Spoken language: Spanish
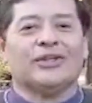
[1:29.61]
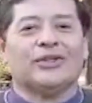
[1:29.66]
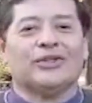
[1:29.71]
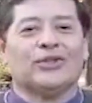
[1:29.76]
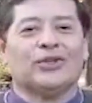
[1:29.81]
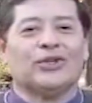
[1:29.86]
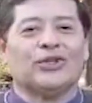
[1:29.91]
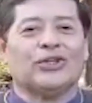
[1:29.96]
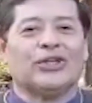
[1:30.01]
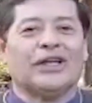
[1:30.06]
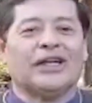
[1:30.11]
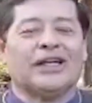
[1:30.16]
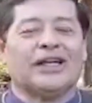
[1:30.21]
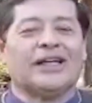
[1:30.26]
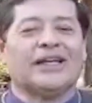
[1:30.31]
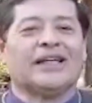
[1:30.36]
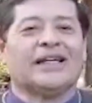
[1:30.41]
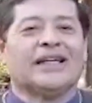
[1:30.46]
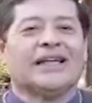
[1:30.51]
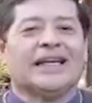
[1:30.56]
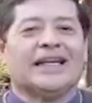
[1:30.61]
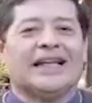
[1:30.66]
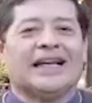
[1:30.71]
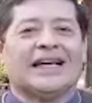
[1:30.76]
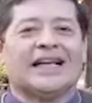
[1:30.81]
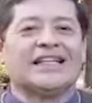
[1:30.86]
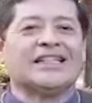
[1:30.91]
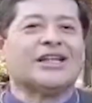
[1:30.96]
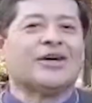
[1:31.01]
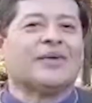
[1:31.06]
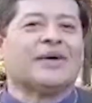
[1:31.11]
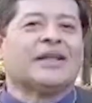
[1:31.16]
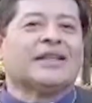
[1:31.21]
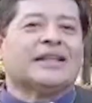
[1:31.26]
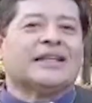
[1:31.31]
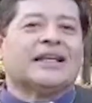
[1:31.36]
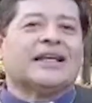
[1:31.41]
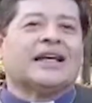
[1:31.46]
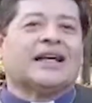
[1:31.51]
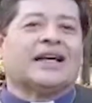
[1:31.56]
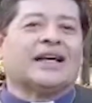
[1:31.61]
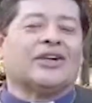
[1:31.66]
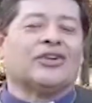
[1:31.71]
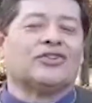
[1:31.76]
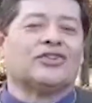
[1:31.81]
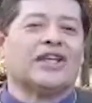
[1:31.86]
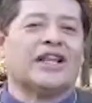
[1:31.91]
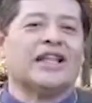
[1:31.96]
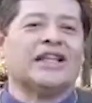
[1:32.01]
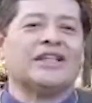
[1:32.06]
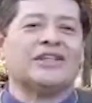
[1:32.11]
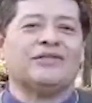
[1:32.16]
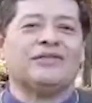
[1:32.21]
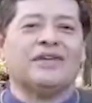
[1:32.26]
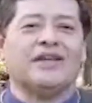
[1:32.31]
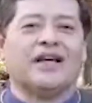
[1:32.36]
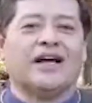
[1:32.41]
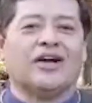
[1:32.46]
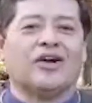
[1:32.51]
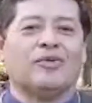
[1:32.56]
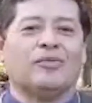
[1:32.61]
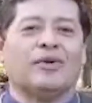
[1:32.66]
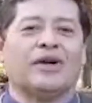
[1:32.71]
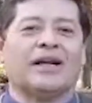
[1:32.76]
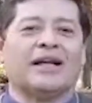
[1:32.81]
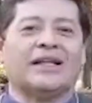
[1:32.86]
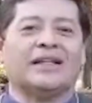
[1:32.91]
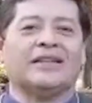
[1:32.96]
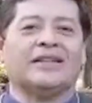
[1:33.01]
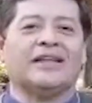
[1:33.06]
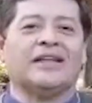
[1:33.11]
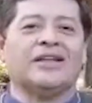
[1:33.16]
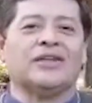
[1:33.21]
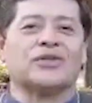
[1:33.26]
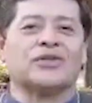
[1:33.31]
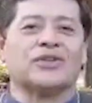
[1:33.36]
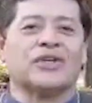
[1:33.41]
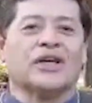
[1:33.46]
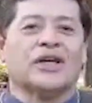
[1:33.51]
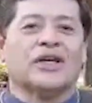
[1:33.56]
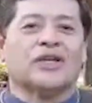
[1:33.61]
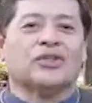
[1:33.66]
donde en aquella bandera que nos identifica como argentinos,